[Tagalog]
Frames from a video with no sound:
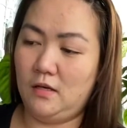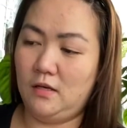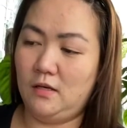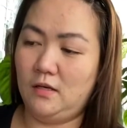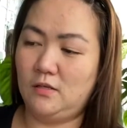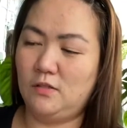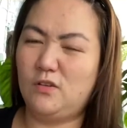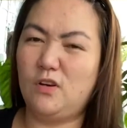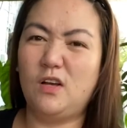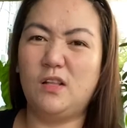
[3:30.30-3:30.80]

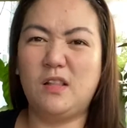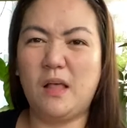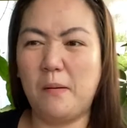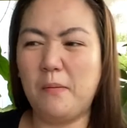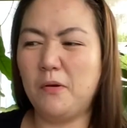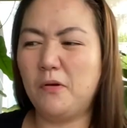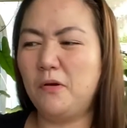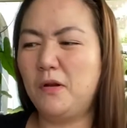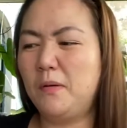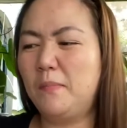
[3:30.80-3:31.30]
So, ang
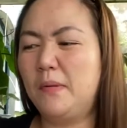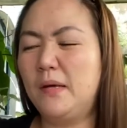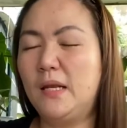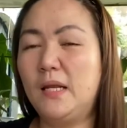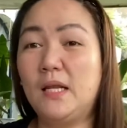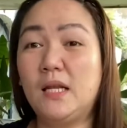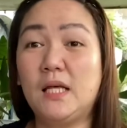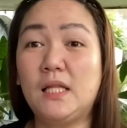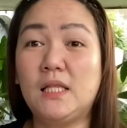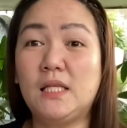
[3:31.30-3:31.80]
dami ko naman
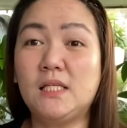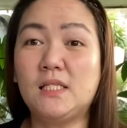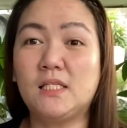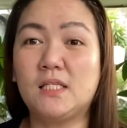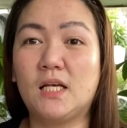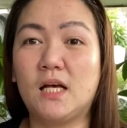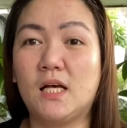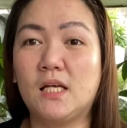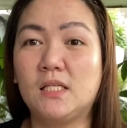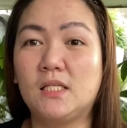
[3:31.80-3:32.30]
na
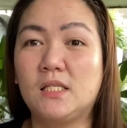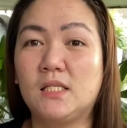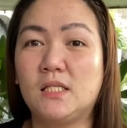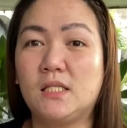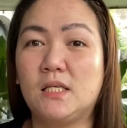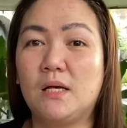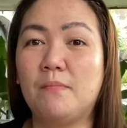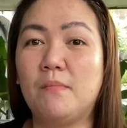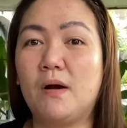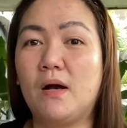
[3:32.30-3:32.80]
na-discuss
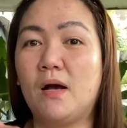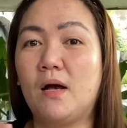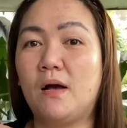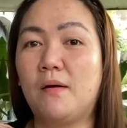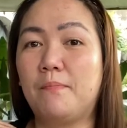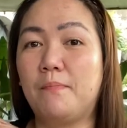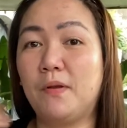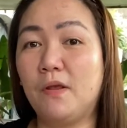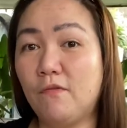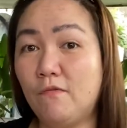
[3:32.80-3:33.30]
sa
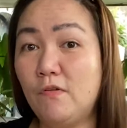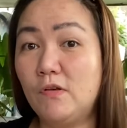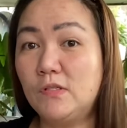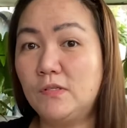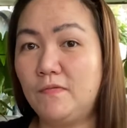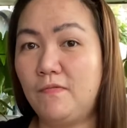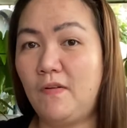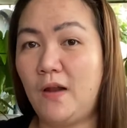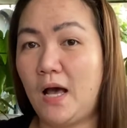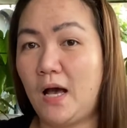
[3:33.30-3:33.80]
mga
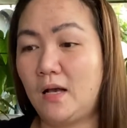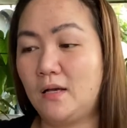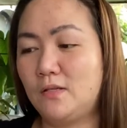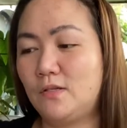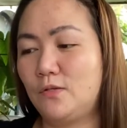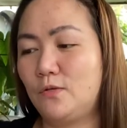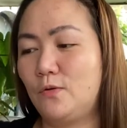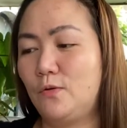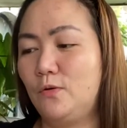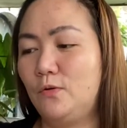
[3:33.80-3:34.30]
previous
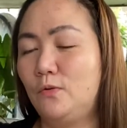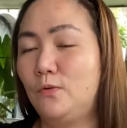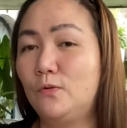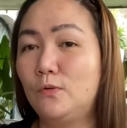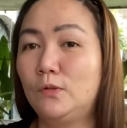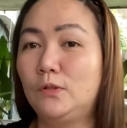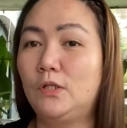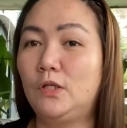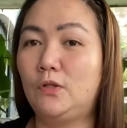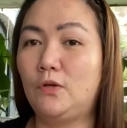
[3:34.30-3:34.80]
vlogs ko
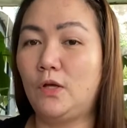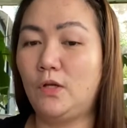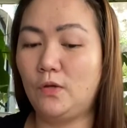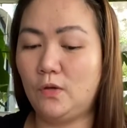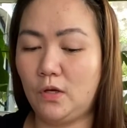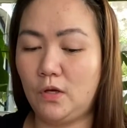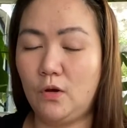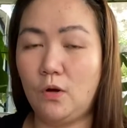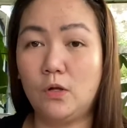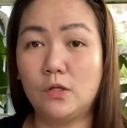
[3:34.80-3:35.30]
tungkol dito. And you
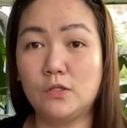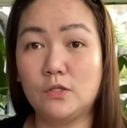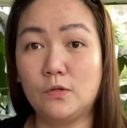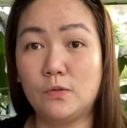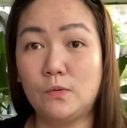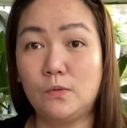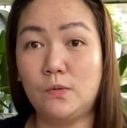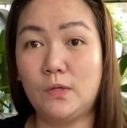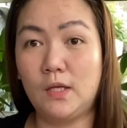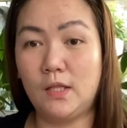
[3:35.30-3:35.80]
can also
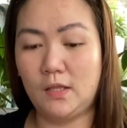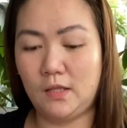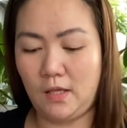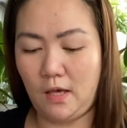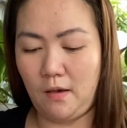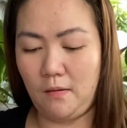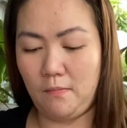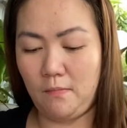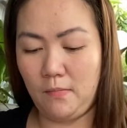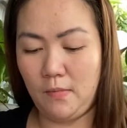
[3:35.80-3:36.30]
Google
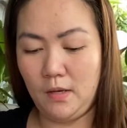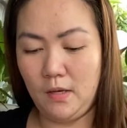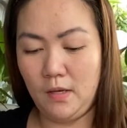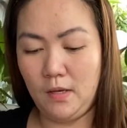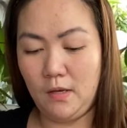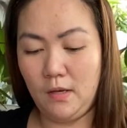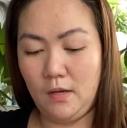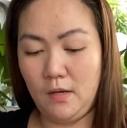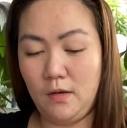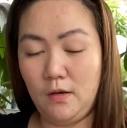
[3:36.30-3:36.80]
them
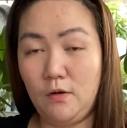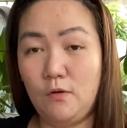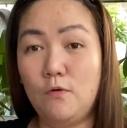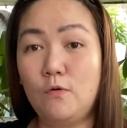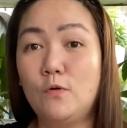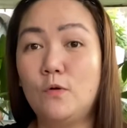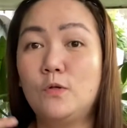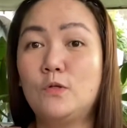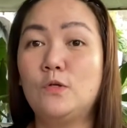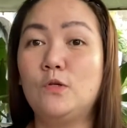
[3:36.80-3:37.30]

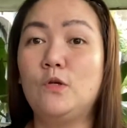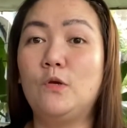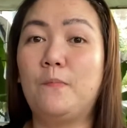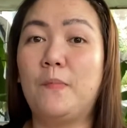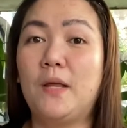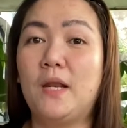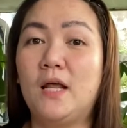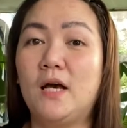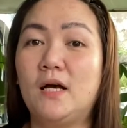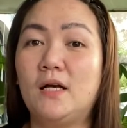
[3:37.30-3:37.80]
kung gusto niyo
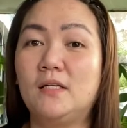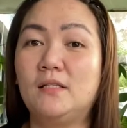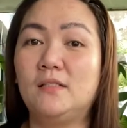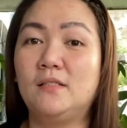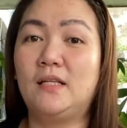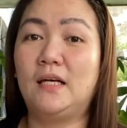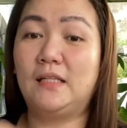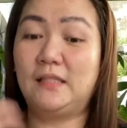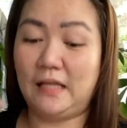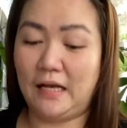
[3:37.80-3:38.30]
pa
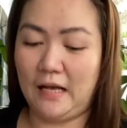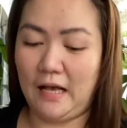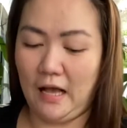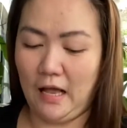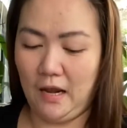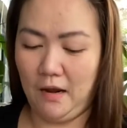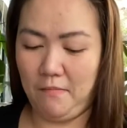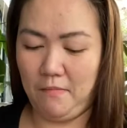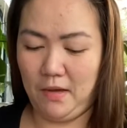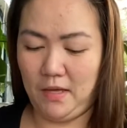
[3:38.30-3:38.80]
ng dagdag
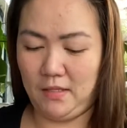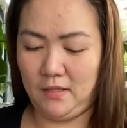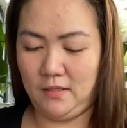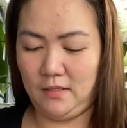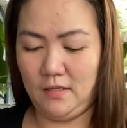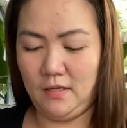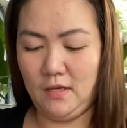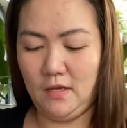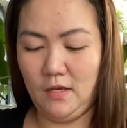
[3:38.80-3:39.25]
kaalaman.